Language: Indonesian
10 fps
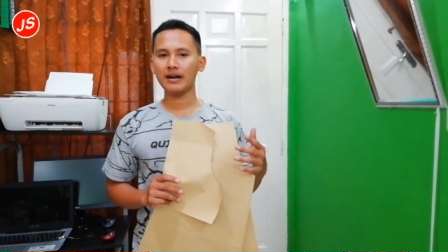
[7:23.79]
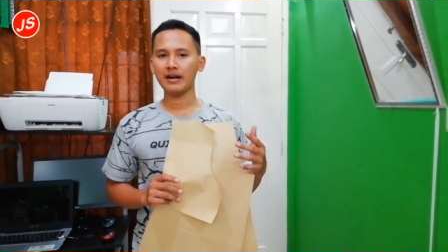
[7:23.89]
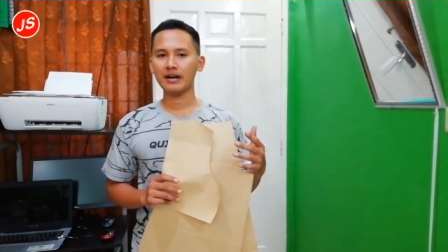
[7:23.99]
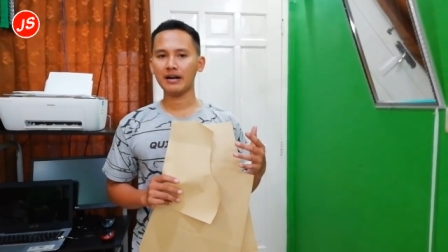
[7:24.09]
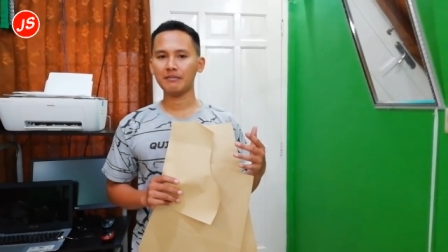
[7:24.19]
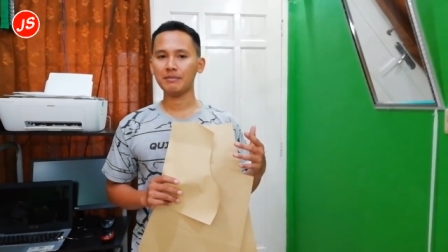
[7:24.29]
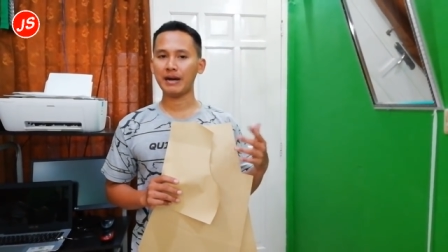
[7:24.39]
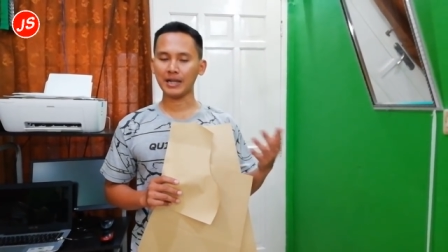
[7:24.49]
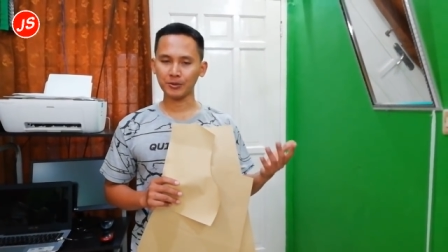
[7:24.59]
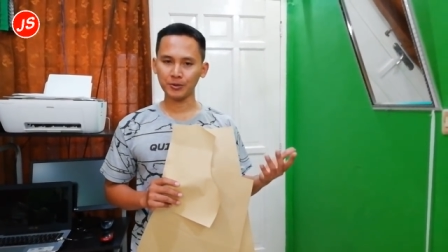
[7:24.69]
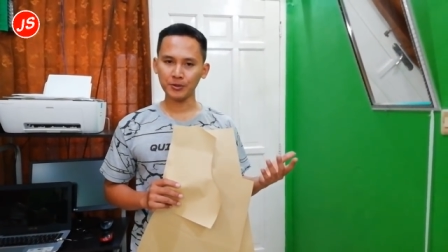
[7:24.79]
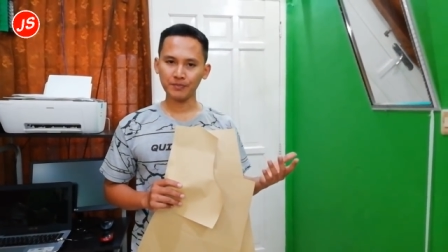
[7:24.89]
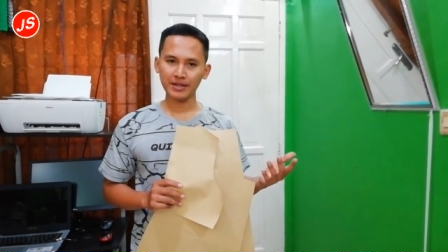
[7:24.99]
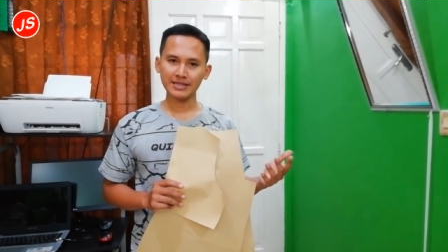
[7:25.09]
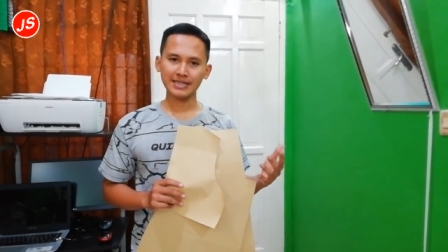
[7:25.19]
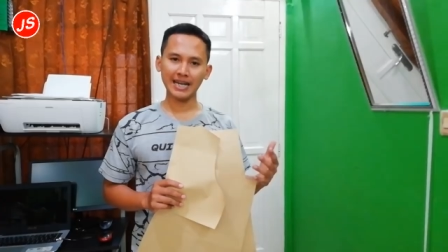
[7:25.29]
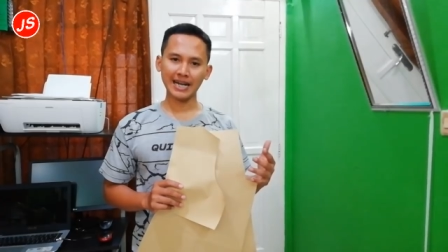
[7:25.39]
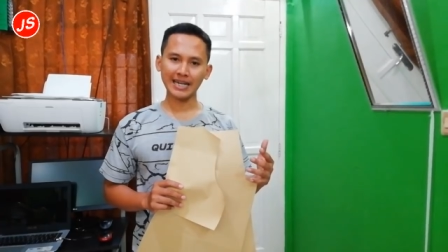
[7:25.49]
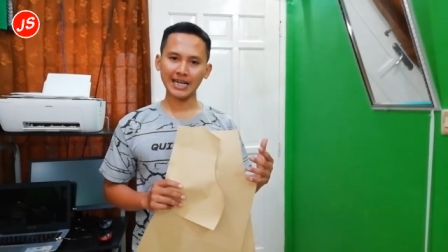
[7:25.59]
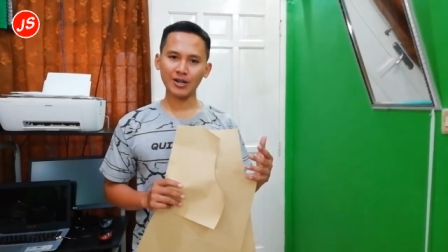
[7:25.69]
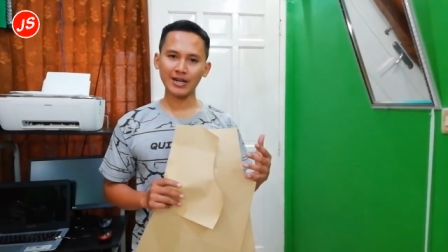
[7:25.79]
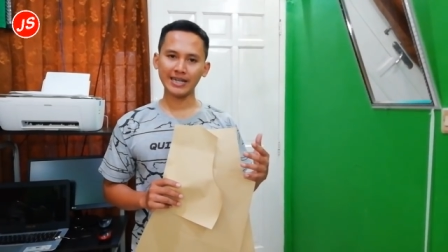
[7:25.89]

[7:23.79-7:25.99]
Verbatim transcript: uh, membantu silahkan kalau